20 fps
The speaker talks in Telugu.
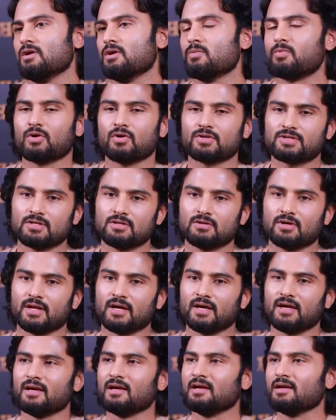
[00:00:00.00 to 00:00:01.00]
ఇప్పుడు వచ్చి నువ్వు
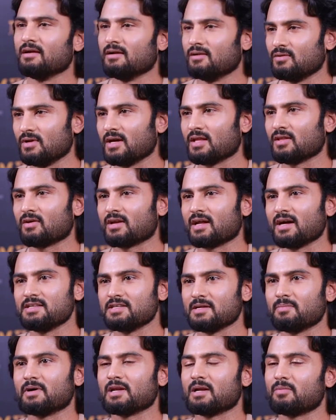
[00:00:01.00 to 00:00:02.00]
అరే నువ్వు ఎదవరా
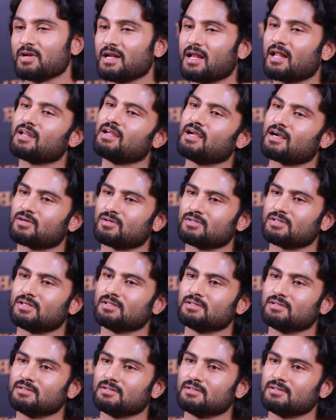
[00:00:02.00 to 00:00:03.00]
అని చెప్పన్నప్పుడు ఎలా రియాక్ట్
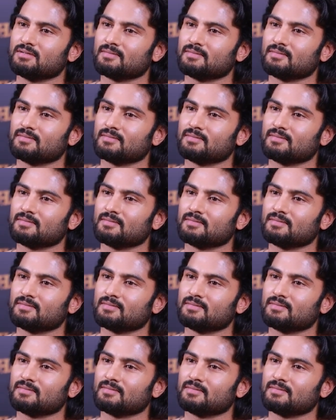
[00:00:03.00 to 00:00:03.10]
అవుతాడు